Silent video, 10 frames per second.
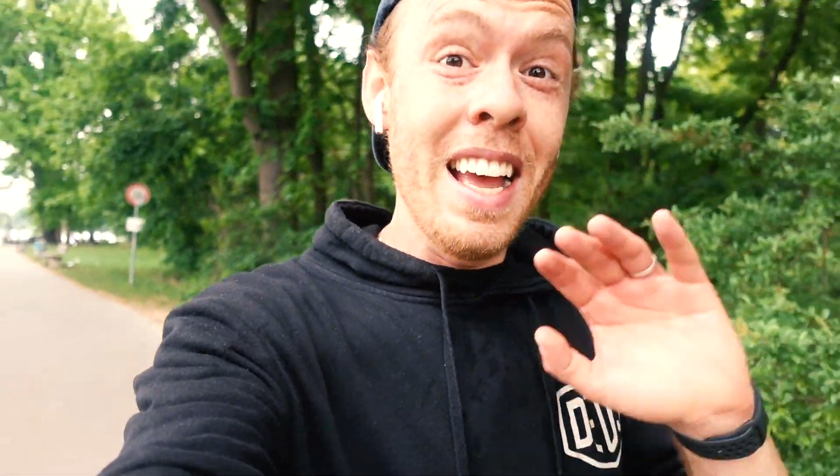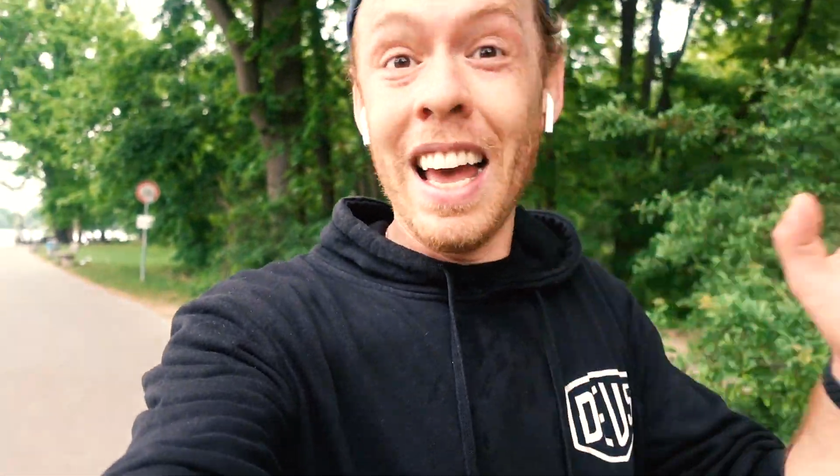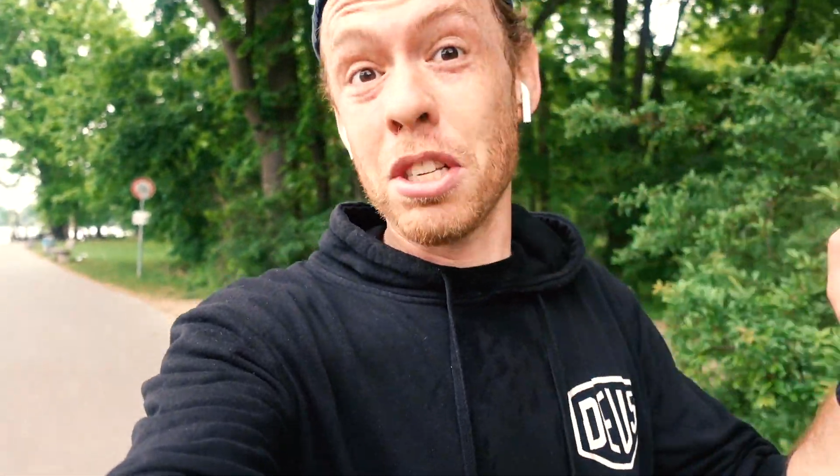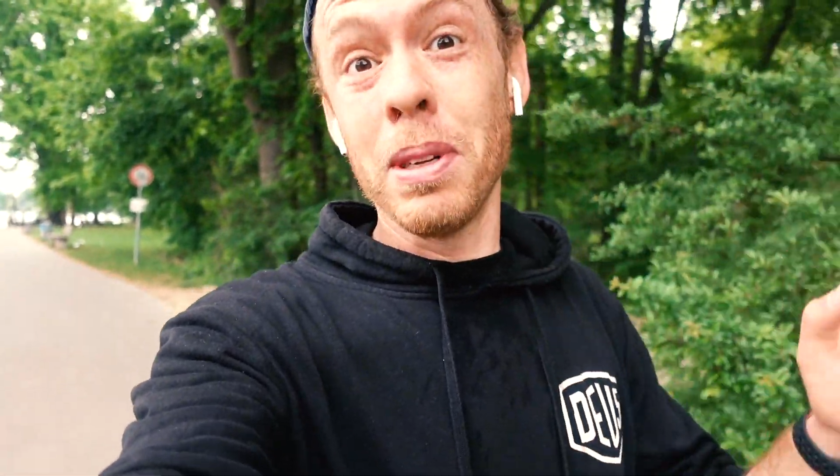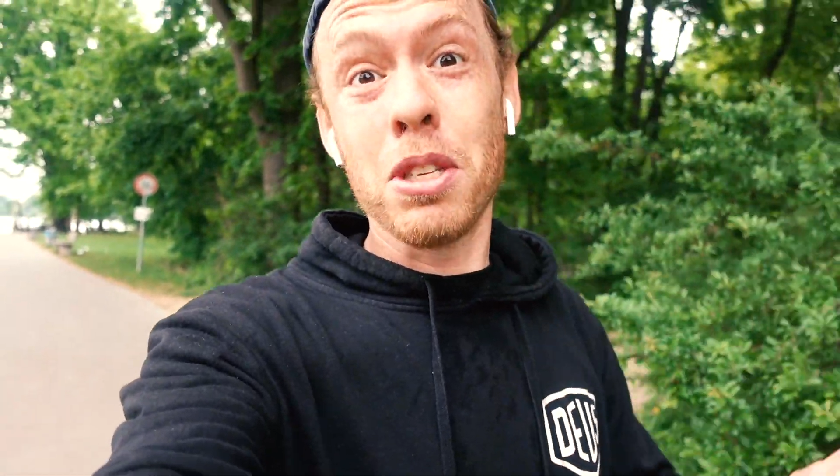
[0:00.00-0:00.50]

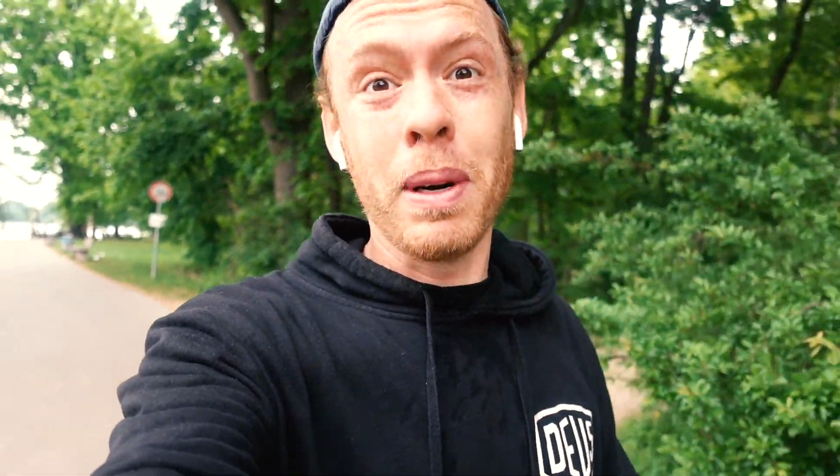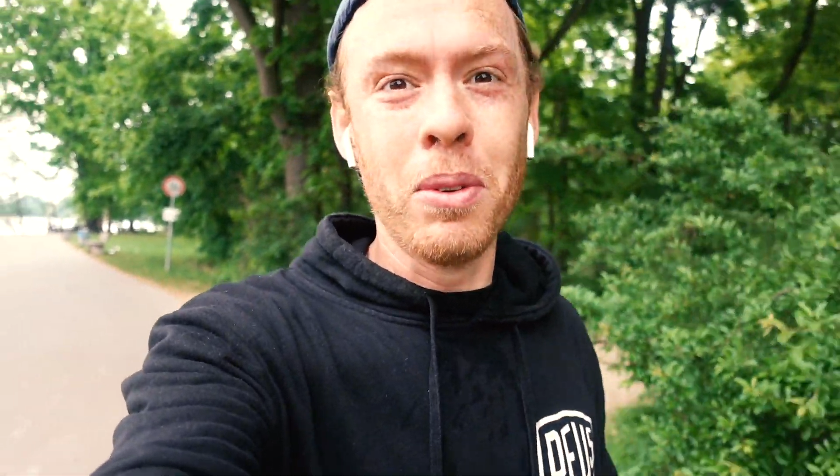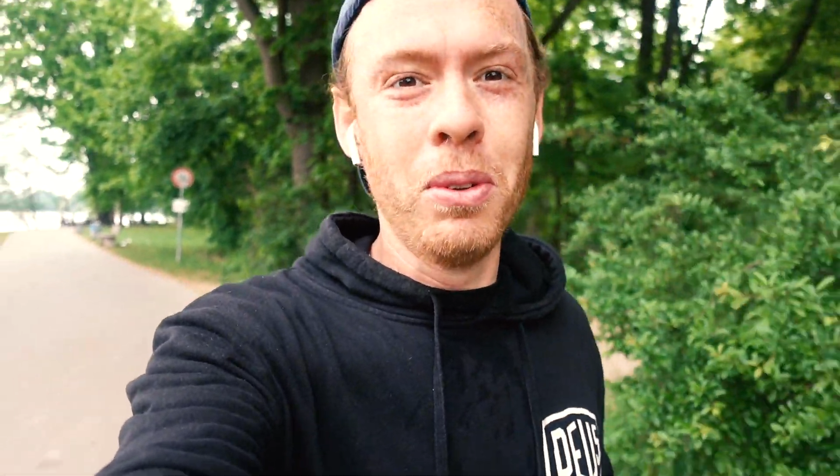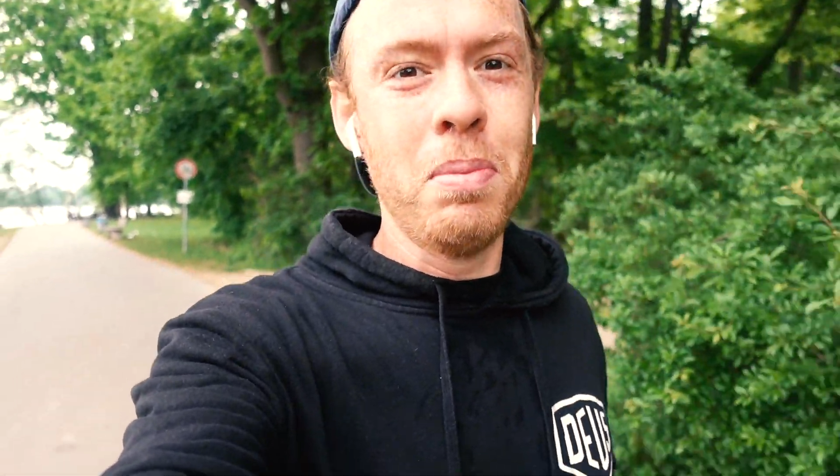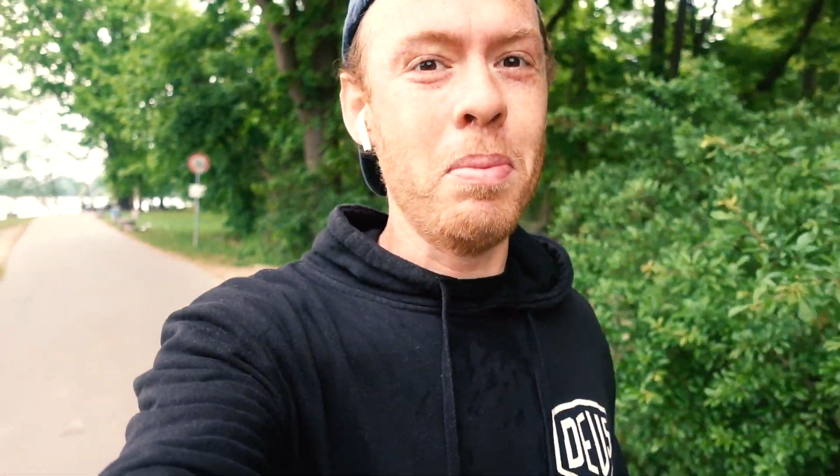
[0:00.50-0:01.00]
Essa é uma das
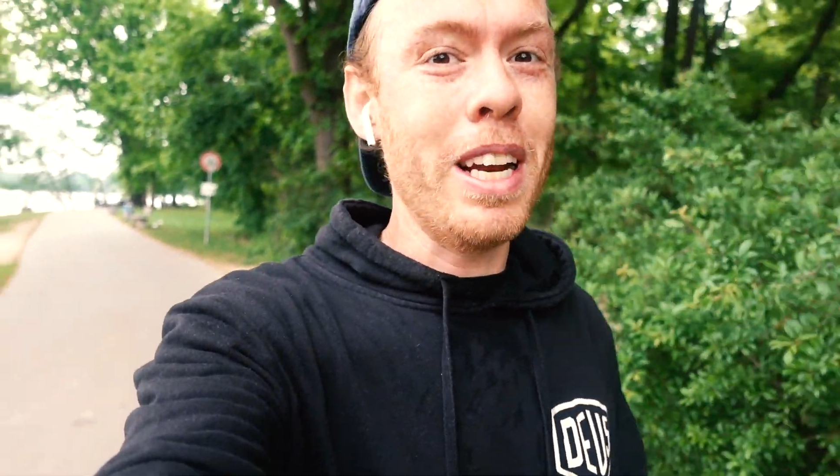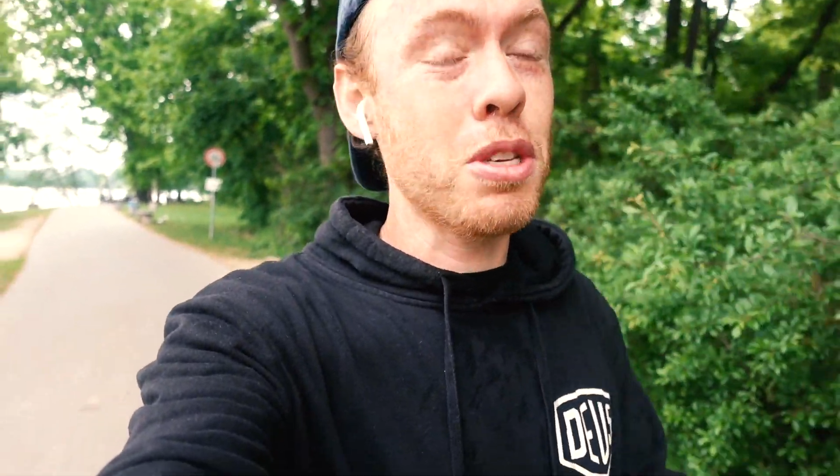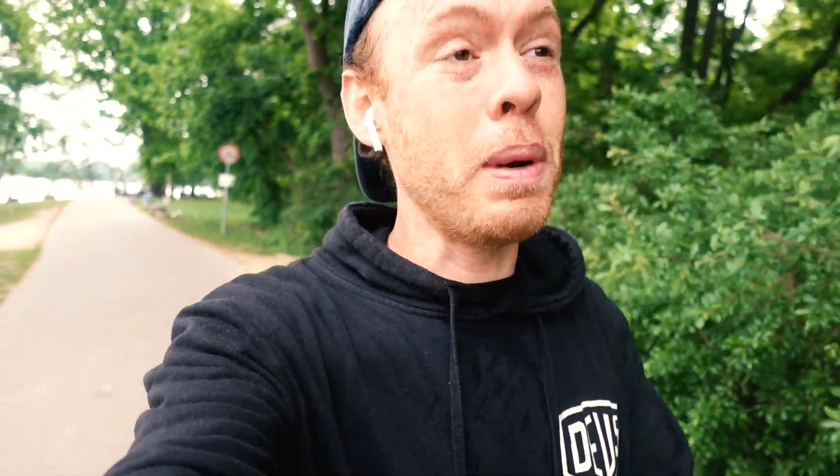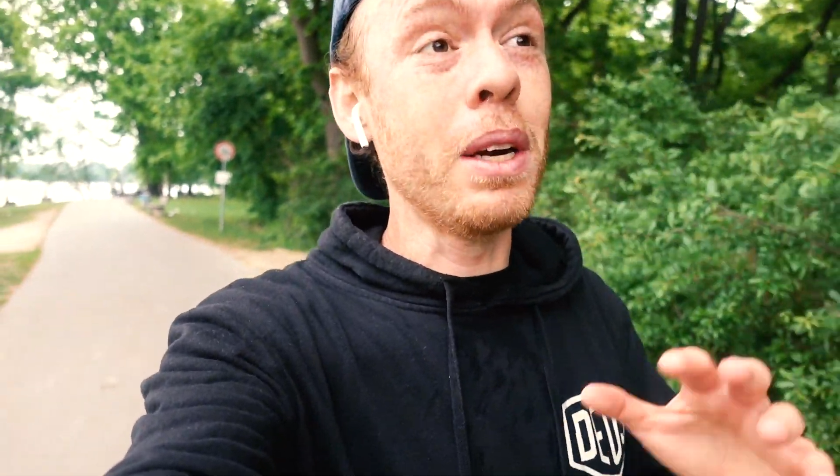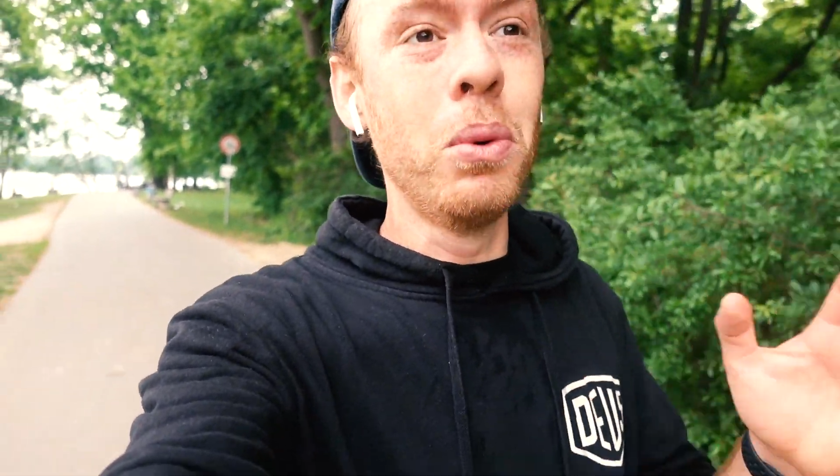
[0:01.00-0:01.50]
perguntas,
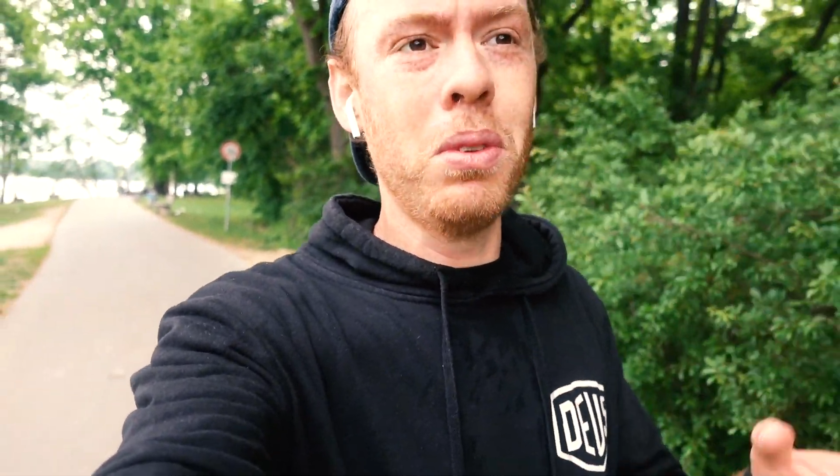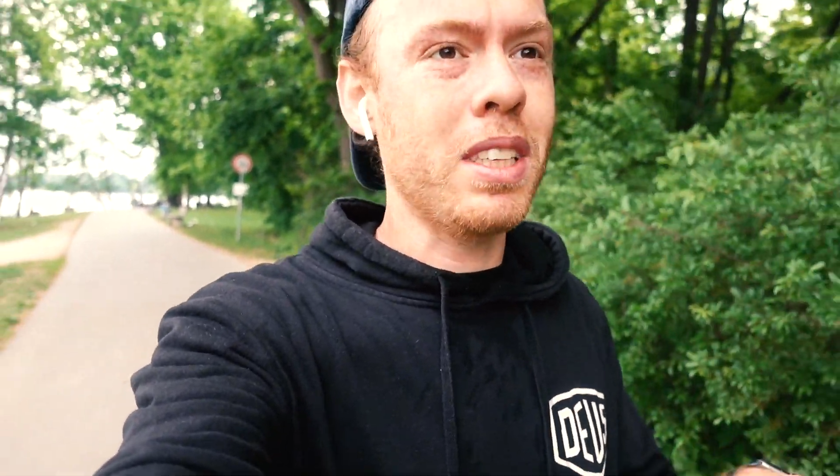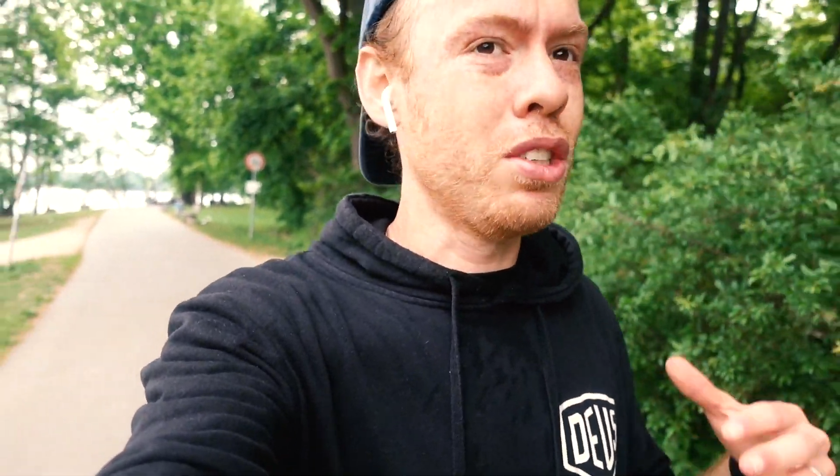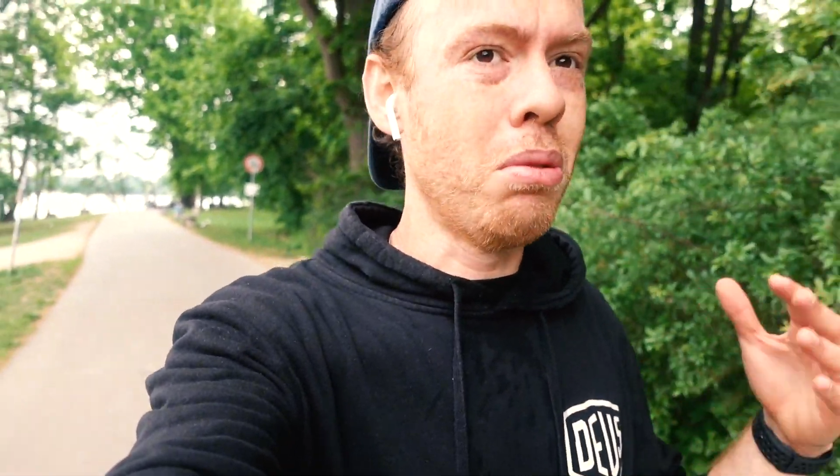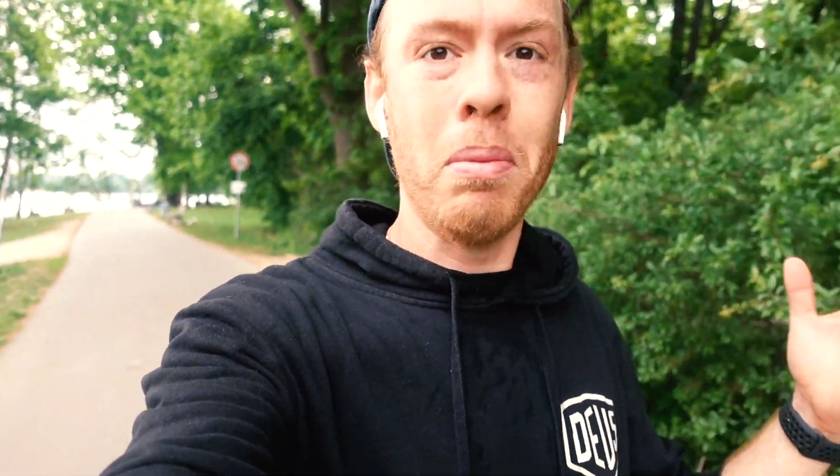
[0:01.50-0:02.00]
primeiras
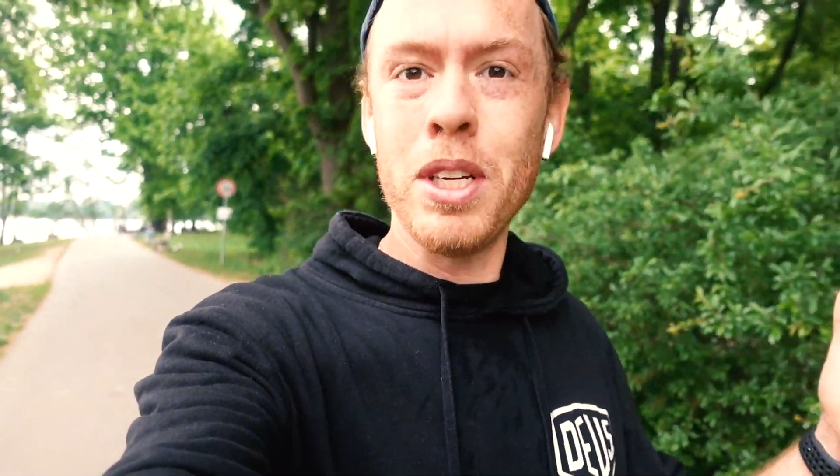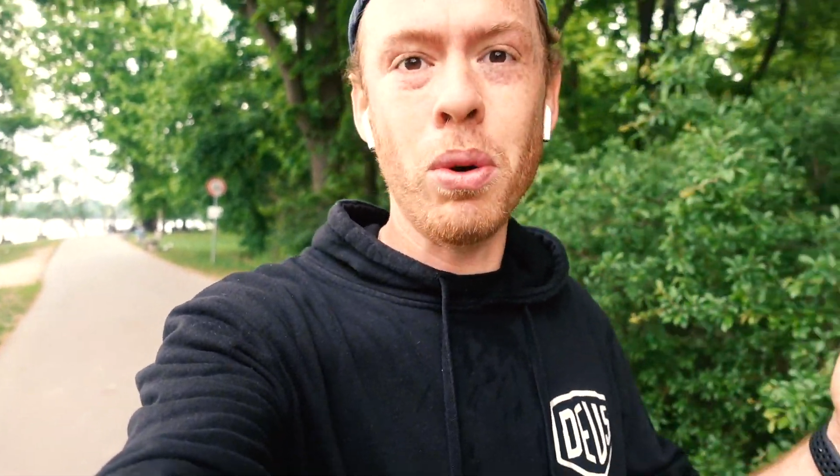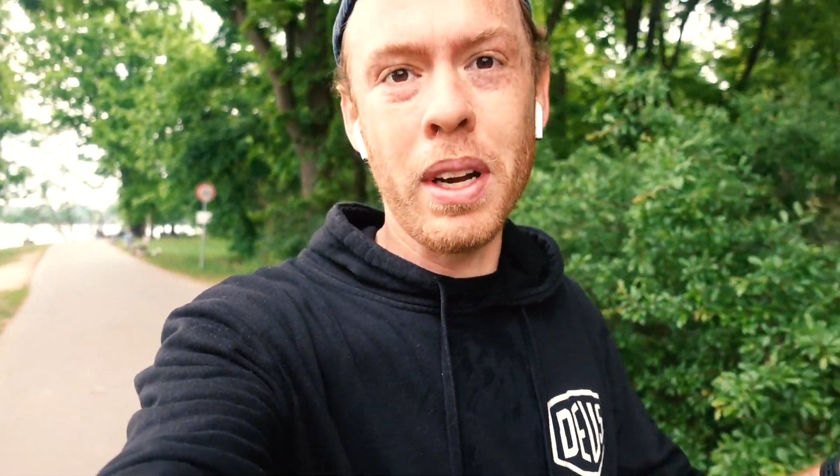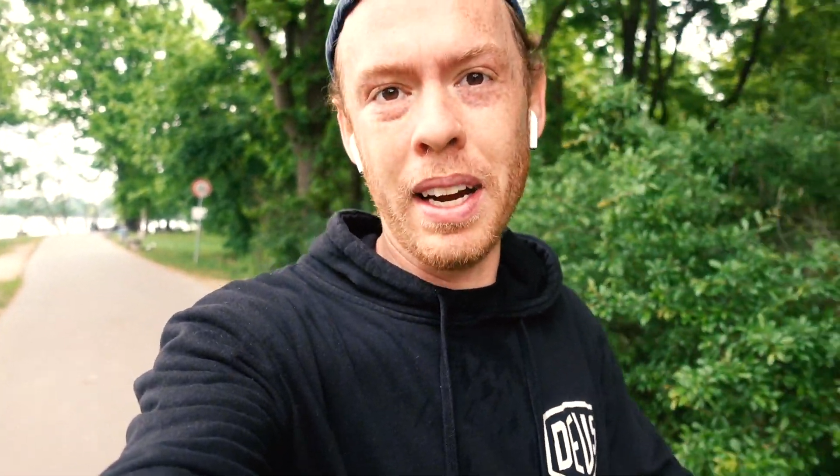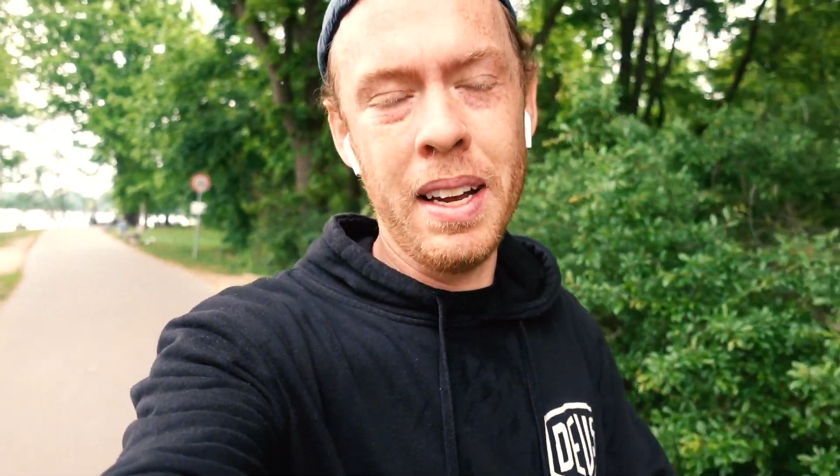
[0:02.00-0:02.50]
perguntas que normalmente
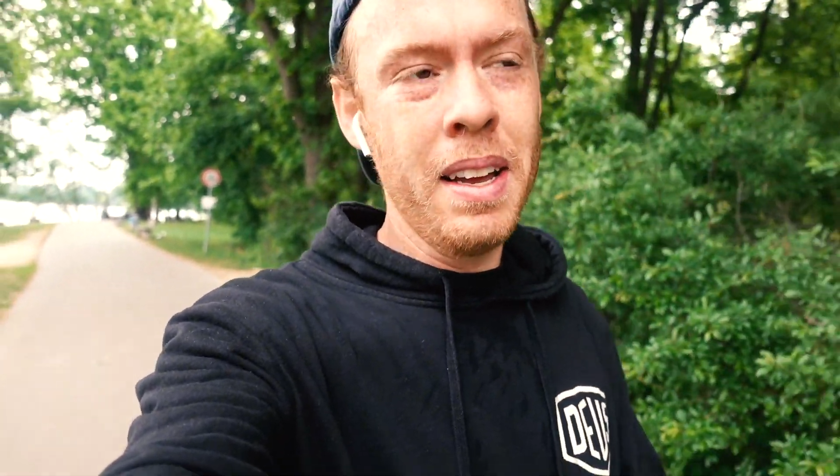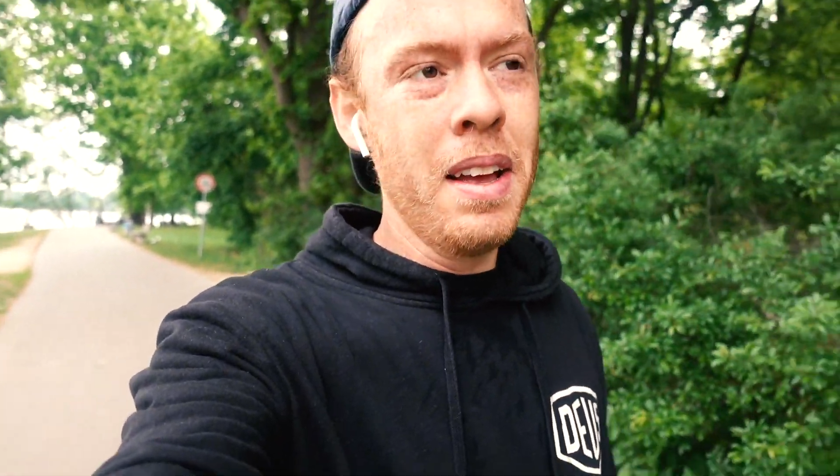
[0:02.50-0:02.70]
qualquer